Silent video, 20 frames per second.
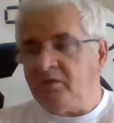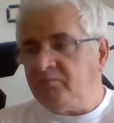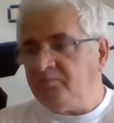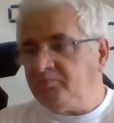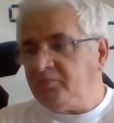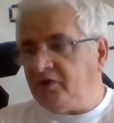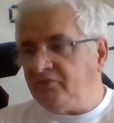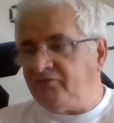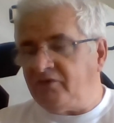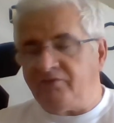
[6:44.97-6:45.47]

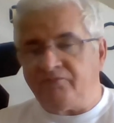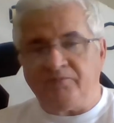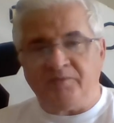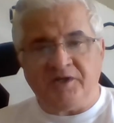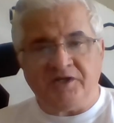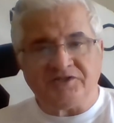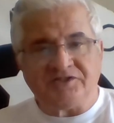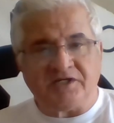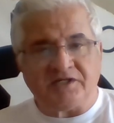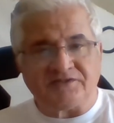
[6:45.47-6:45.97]

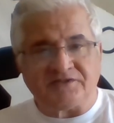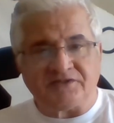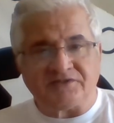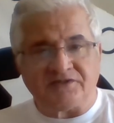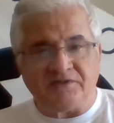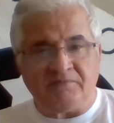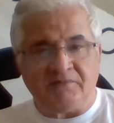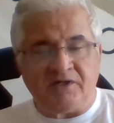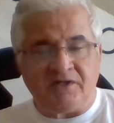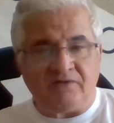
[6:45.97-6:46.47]
Provavelmente essa
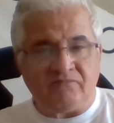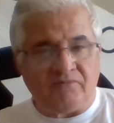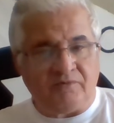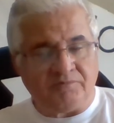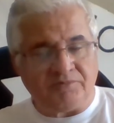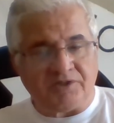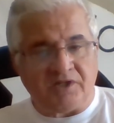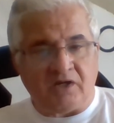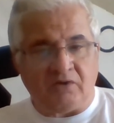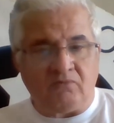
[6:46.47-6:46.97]
semana
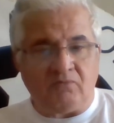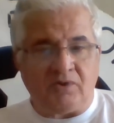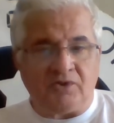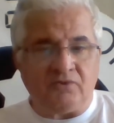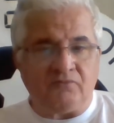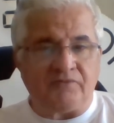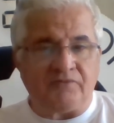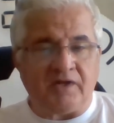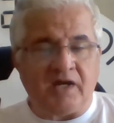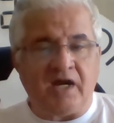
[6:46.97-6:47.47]
vamos ter alguma
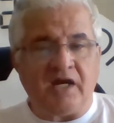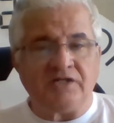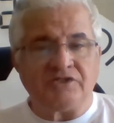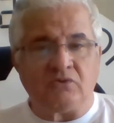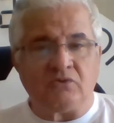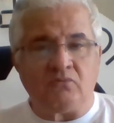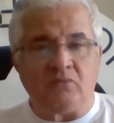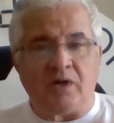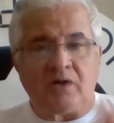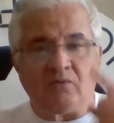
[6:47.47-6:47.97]
novidade,
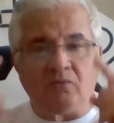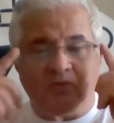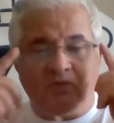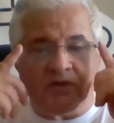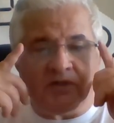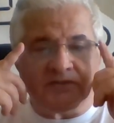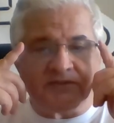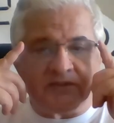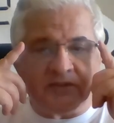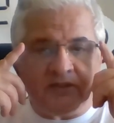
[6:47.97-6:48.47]
alguma
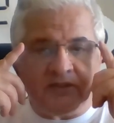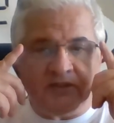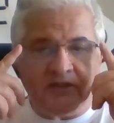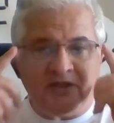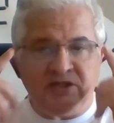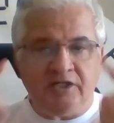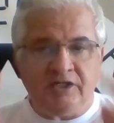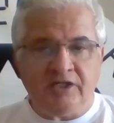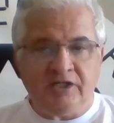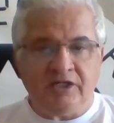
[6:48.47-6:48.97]
coisa.
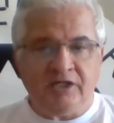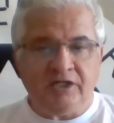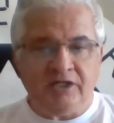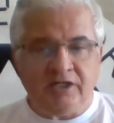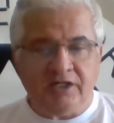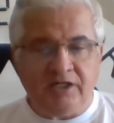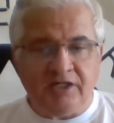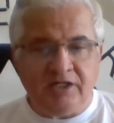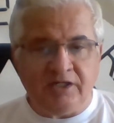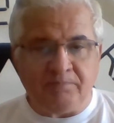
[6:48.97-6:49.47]

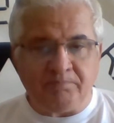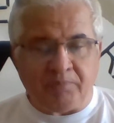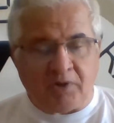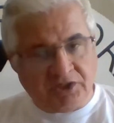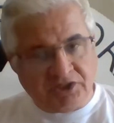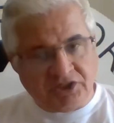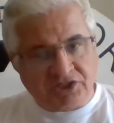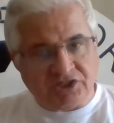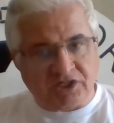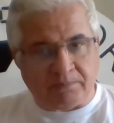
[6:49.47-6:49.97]
E
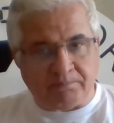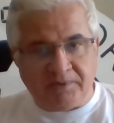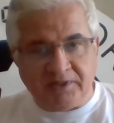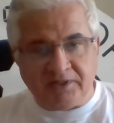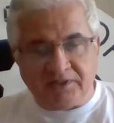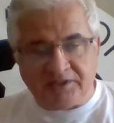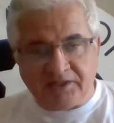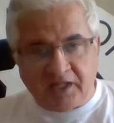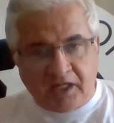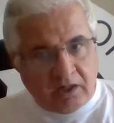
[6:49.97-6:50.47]
pode deixar
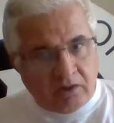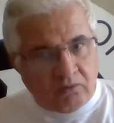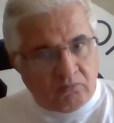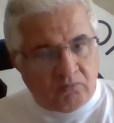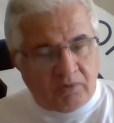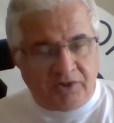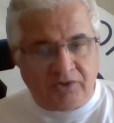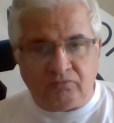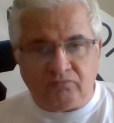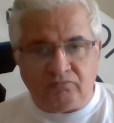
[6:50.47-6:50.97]
pintando
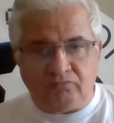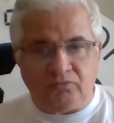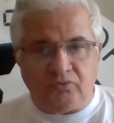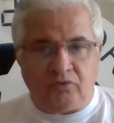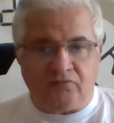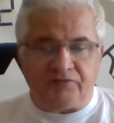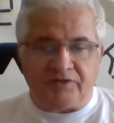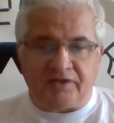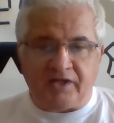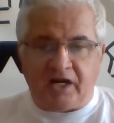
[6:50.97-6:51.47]
alguma
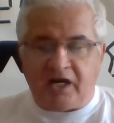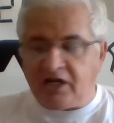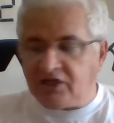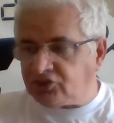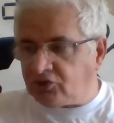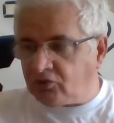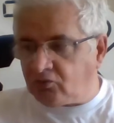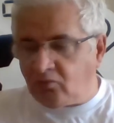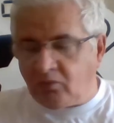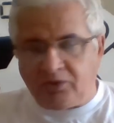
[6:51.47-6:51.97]

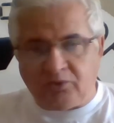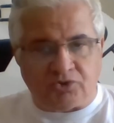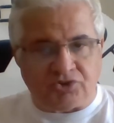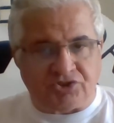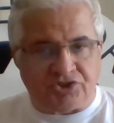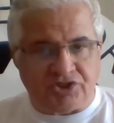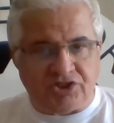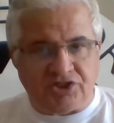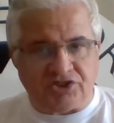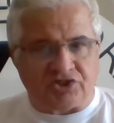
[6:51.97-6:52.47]
novidade, alguma
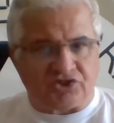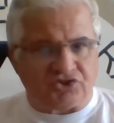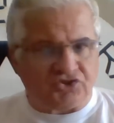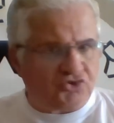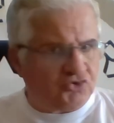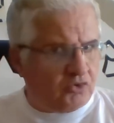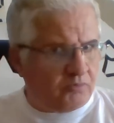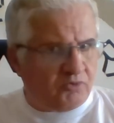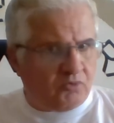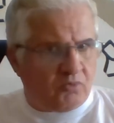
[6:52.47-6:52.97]
notícia
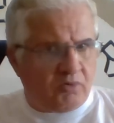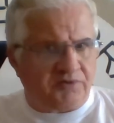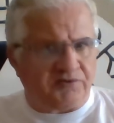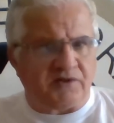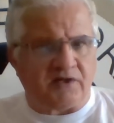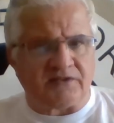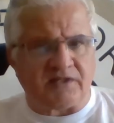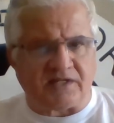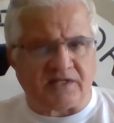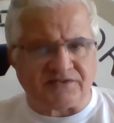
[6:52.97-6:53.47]
sobre
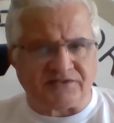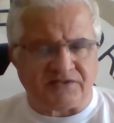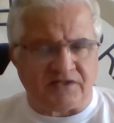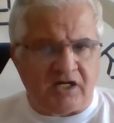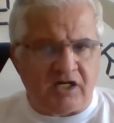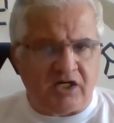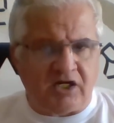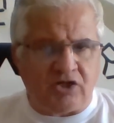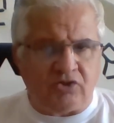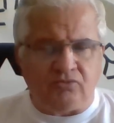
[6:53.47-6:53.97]

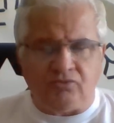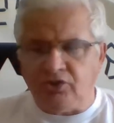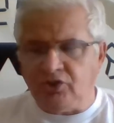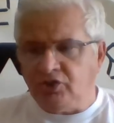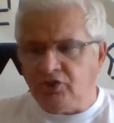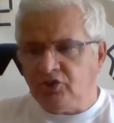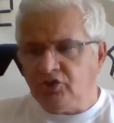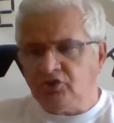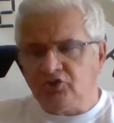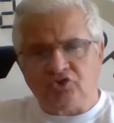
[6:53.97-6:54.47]
contratação,
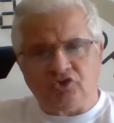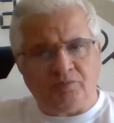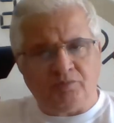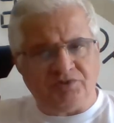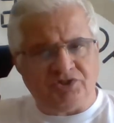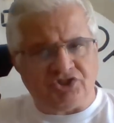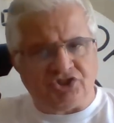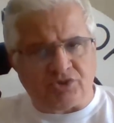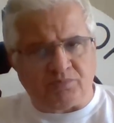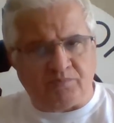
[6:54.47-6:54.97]
sobre
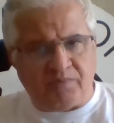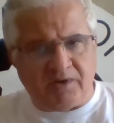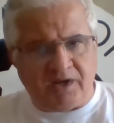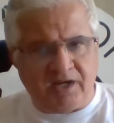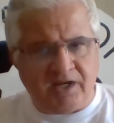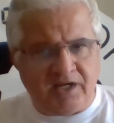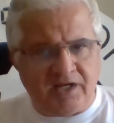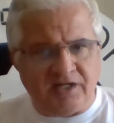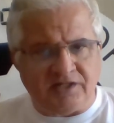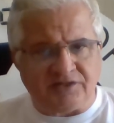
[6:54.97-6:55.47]

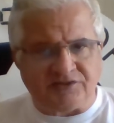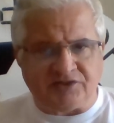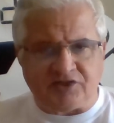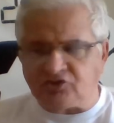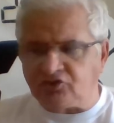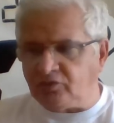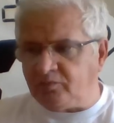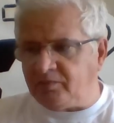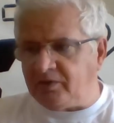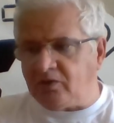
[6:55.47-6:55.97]
dispensa,
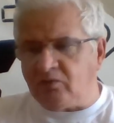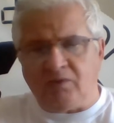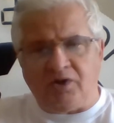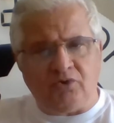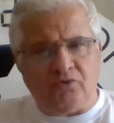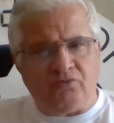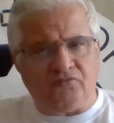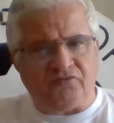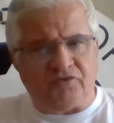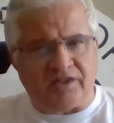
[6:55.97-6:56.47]
sobre alguma
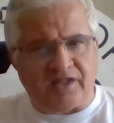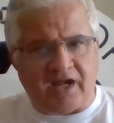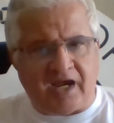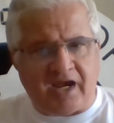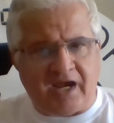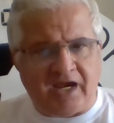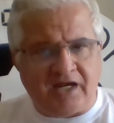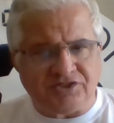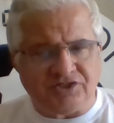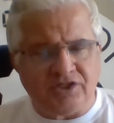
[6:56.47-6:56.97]

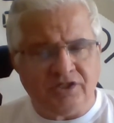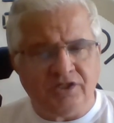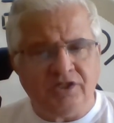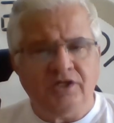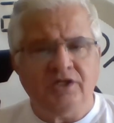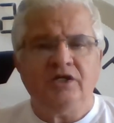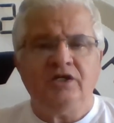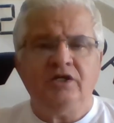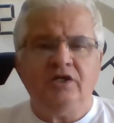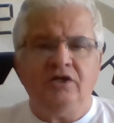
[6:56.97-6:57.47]
novidade.
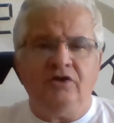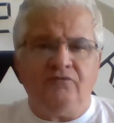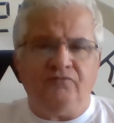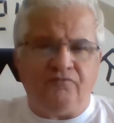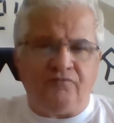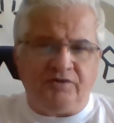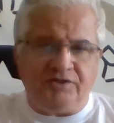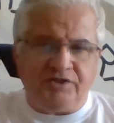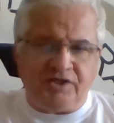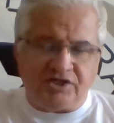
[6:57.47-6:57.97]
Eu
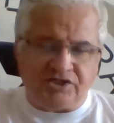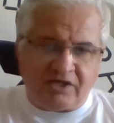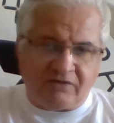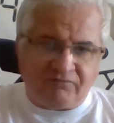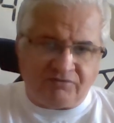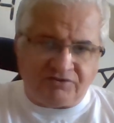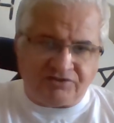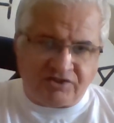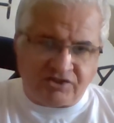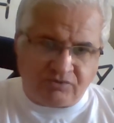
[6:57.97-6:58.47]
vou deixar
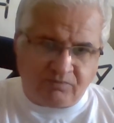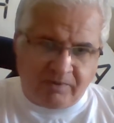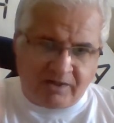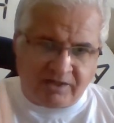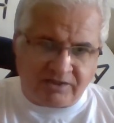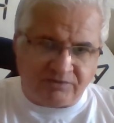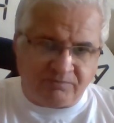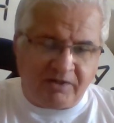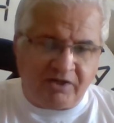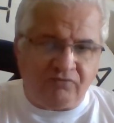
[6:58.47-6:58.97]
vocês
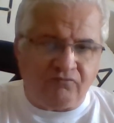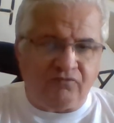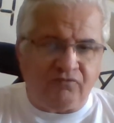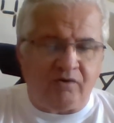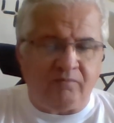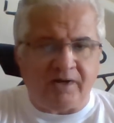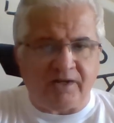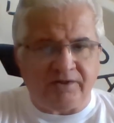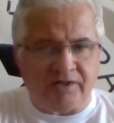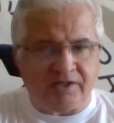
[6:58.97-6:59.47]
mais bem
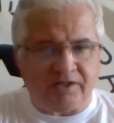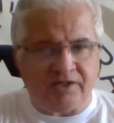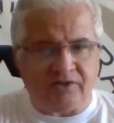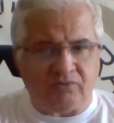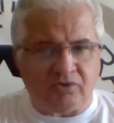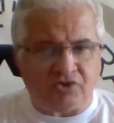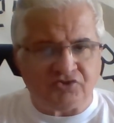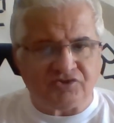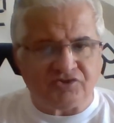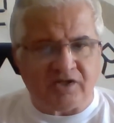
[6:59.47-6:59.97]
informados aqui
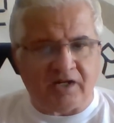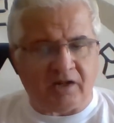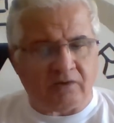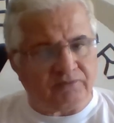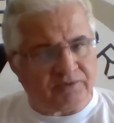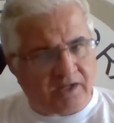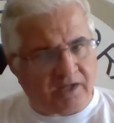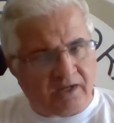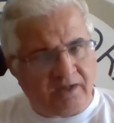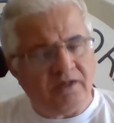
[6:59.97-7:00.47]
no nosso
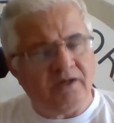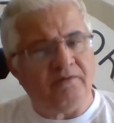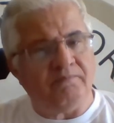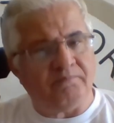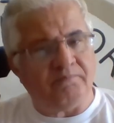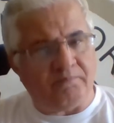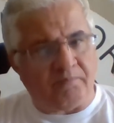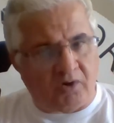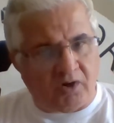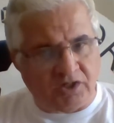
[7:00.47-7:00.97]
canal, tá?
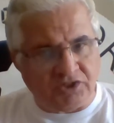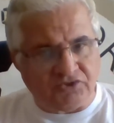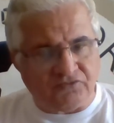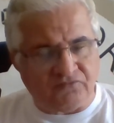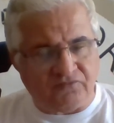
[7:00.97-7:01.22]
Pode